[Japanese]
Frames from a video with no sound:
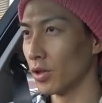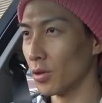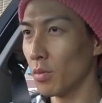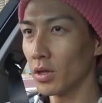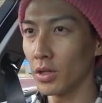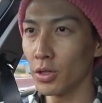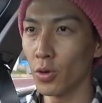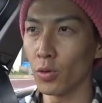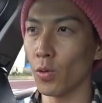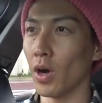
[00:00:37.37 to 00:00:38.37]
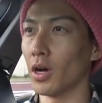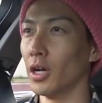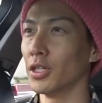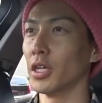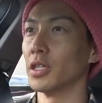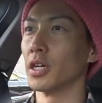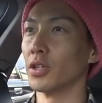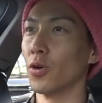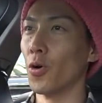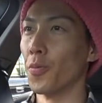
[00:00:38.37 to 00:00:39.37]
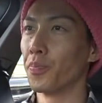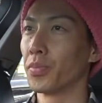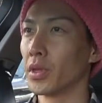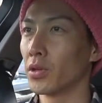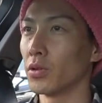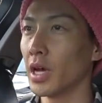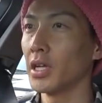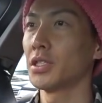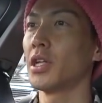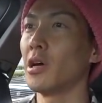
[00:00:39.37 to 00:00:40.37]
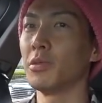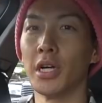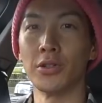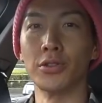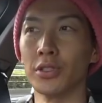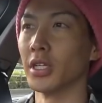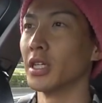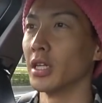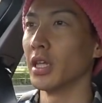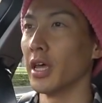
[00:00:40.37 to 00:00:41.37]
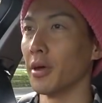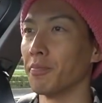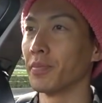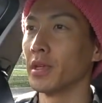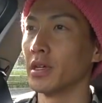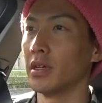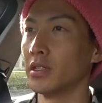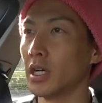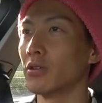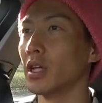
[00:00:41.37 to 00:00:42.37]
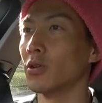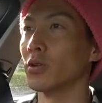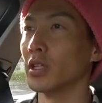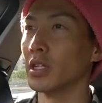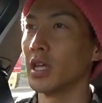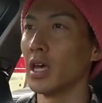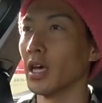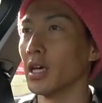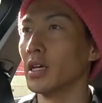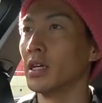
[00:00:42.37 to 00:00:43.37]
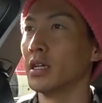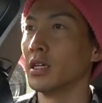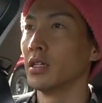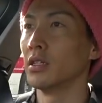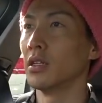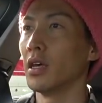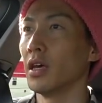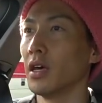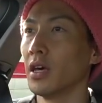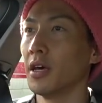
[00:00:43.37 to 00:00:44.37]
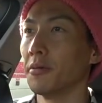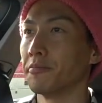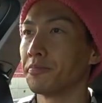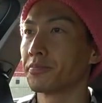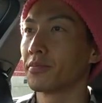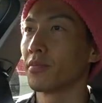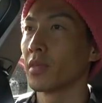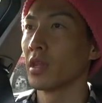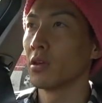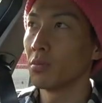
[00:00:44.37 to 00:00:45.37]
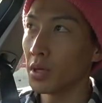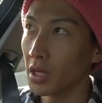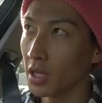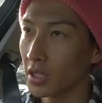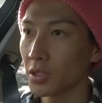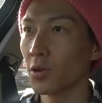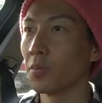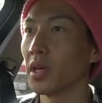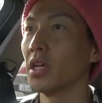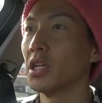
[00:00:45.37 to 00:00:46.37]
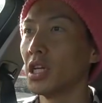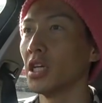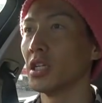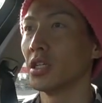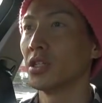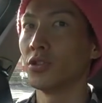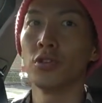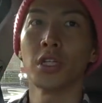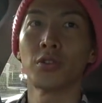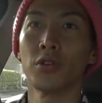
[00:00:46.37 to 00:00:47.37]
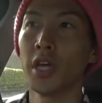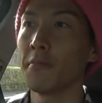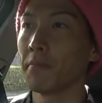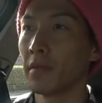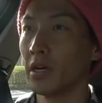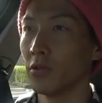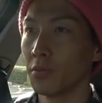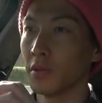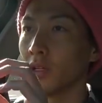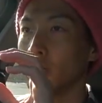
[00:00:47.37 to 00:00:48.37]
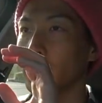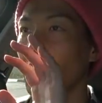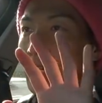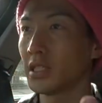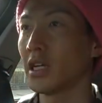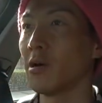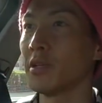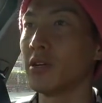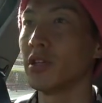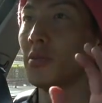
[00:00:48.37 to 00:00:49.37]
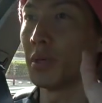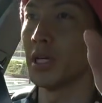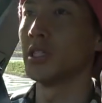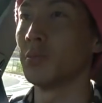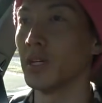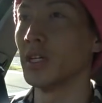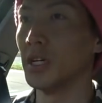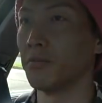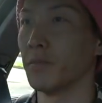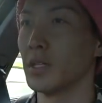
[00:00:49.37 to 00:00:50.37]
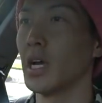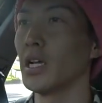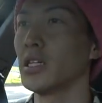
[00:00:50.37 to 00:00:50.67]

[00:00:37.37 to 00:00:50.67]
いまだによくわかんないんだけど、今日第1ターミナルに来てて JAL で飛んでて、で P1 と P2 駐車場ね、第1ターミナルに P1、P2、第